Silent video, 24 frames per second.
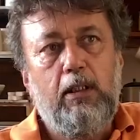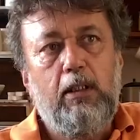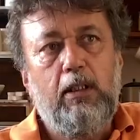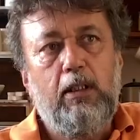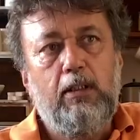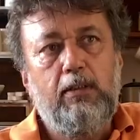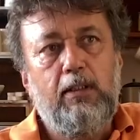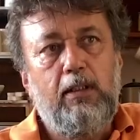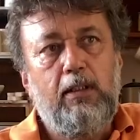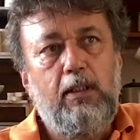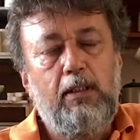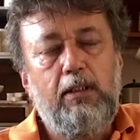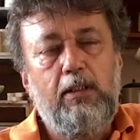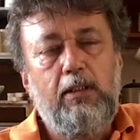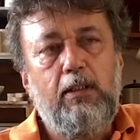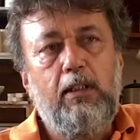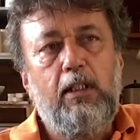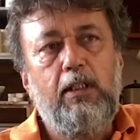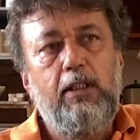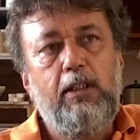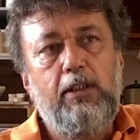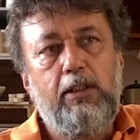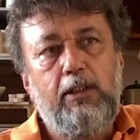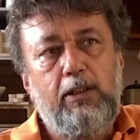sanatçılar
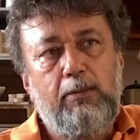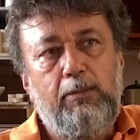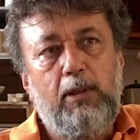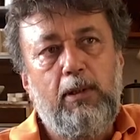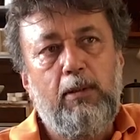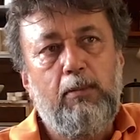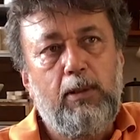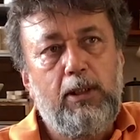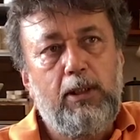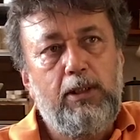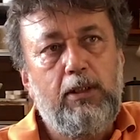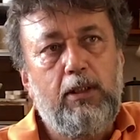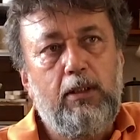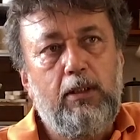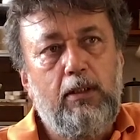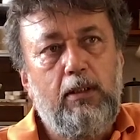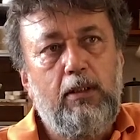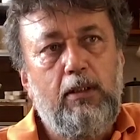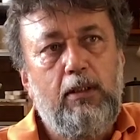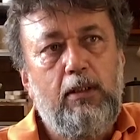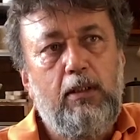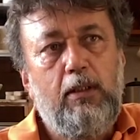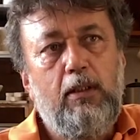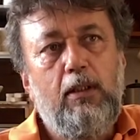yetişmeye başladı.
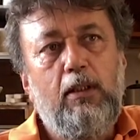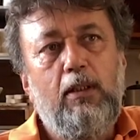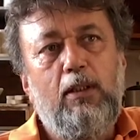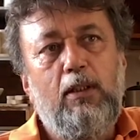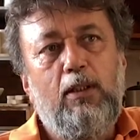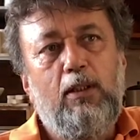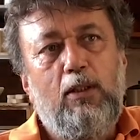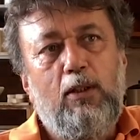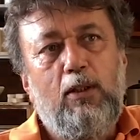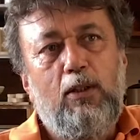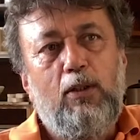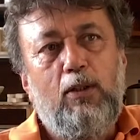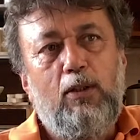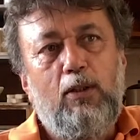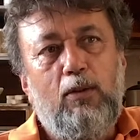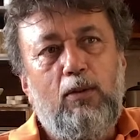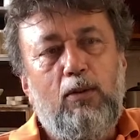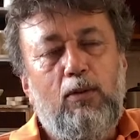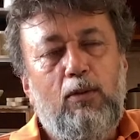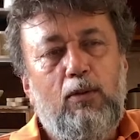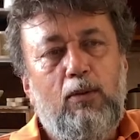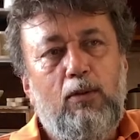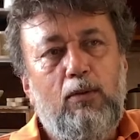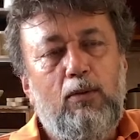
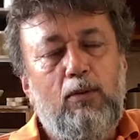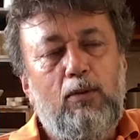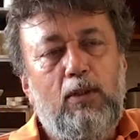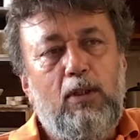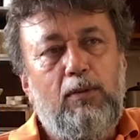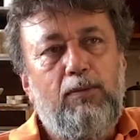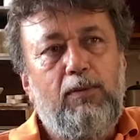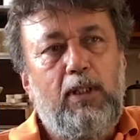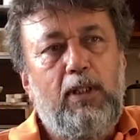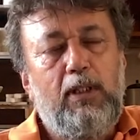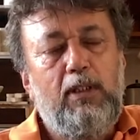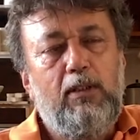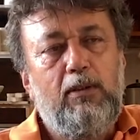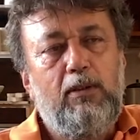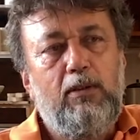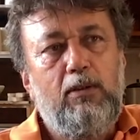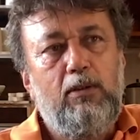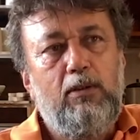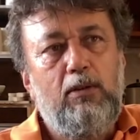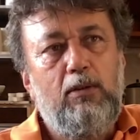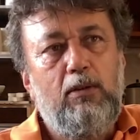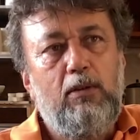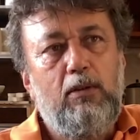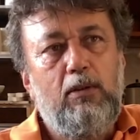Onun da faydasını